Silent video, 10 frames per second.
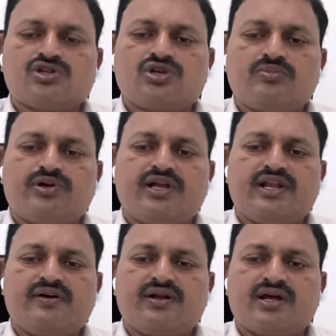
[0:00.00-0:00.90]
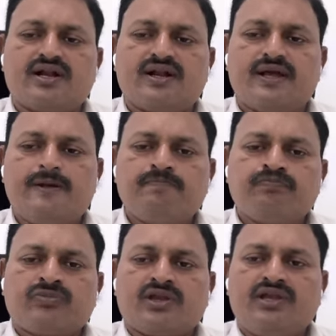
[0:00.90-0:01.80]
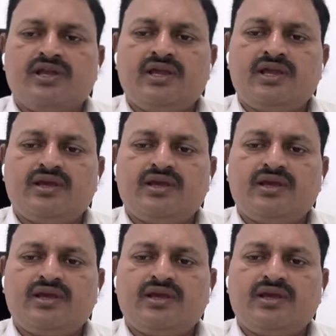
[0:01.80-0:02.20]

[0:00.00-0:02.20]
సో ఇప్పుడు నేనేమంటున్నానంటే ఈ